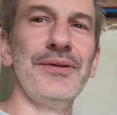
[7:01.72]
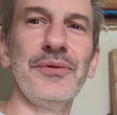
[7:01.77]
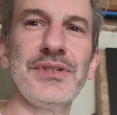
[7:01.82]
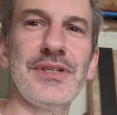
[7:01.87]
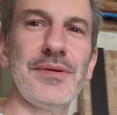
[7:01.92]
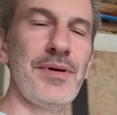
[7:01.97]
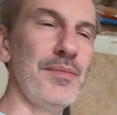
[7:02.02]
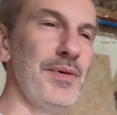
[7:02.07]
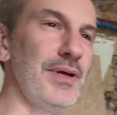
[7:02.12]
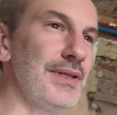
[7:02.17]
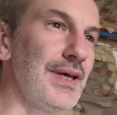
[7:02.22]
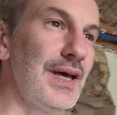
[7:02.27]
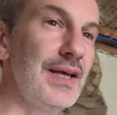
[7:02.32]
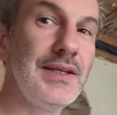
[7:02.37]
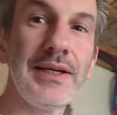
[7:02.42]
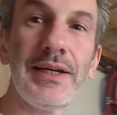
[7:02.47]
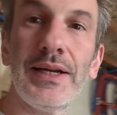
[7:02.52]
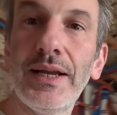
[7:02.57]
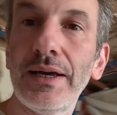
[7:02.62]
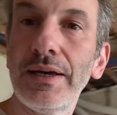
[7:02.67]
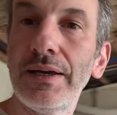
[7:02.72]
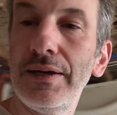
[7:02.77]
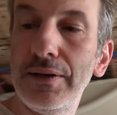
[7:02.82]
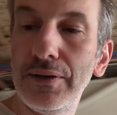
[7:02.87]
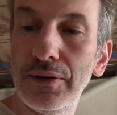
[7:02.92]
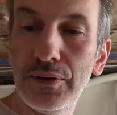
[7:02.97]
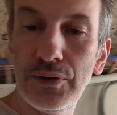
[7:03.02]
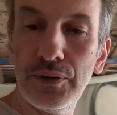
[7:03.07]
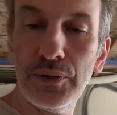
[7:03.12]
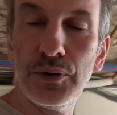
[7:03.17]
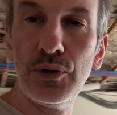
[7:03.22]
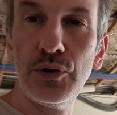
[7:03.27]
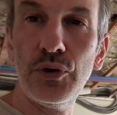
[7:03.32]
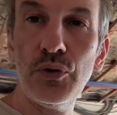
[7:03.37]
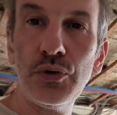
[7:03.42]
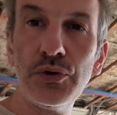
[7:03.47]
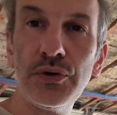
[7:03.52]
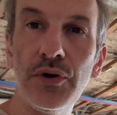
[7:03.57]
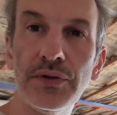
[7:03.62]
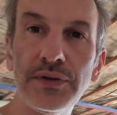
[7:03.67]
Donc ça permettra d'éclairer euh, le
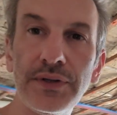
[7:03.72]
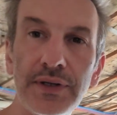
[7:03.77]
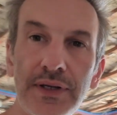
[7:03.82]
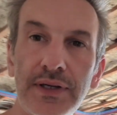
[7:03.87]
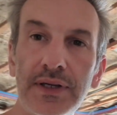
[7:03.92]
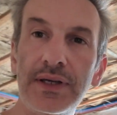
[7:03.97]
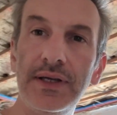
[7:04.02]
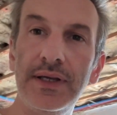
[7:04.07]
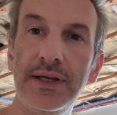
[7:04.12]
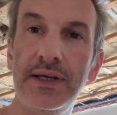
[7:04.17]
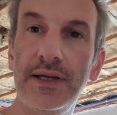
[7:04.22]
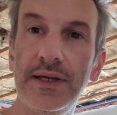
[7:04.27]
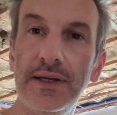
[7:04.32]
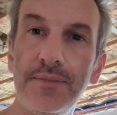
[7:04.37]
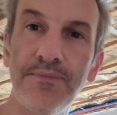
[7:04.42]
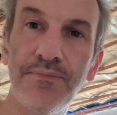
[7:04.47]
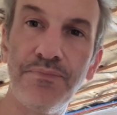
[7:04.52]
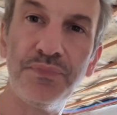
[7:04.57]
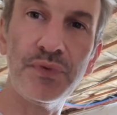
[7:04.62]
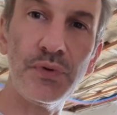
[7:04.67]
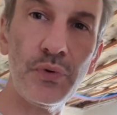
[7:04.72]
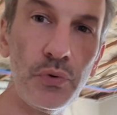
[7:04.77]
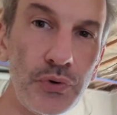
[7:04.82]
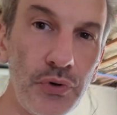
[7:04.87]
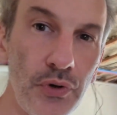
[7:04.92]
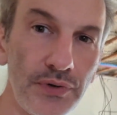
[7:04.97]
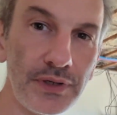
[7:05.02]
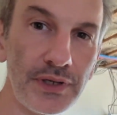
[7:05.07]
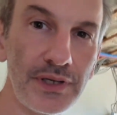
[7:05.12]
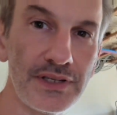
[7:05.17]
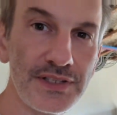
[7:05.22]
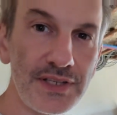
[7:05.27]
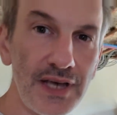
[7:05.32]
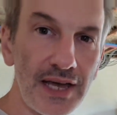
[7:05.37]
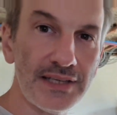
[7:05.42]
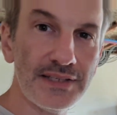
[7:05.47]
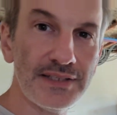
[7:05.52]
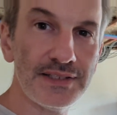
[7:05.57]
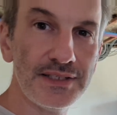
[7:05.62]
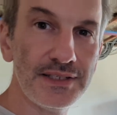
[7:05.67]
hall d'entrée et le hall d'entrée
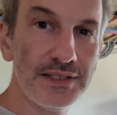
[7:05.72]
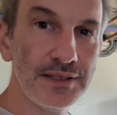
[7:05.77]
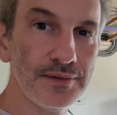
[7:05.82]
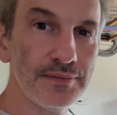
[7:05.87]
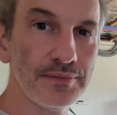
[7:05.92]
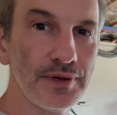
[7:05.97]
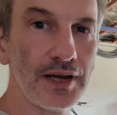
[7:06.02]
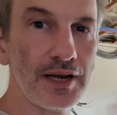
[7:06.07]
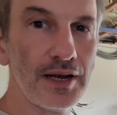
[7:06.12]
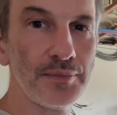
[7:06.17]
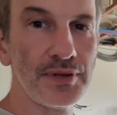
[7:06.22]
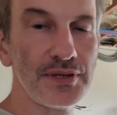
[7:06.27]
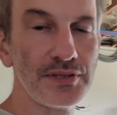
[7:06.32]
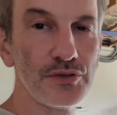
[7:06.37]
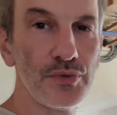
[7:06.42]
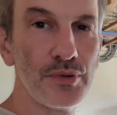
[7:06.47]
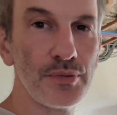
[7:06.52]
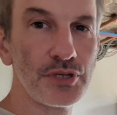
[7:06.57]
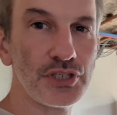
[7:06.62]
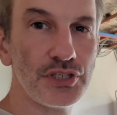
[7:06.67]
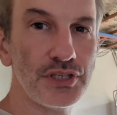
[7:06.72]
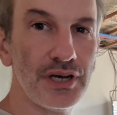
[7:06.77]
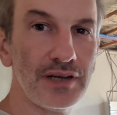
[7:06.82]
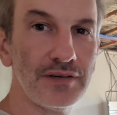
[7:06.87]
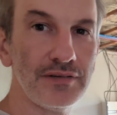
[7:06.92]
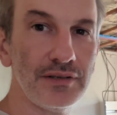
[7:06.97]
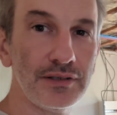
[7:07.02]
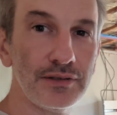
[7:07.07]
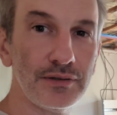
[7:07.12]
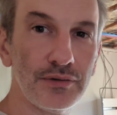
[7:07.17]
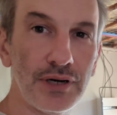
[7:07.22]
sera ici à la place de ma machine à laver, tu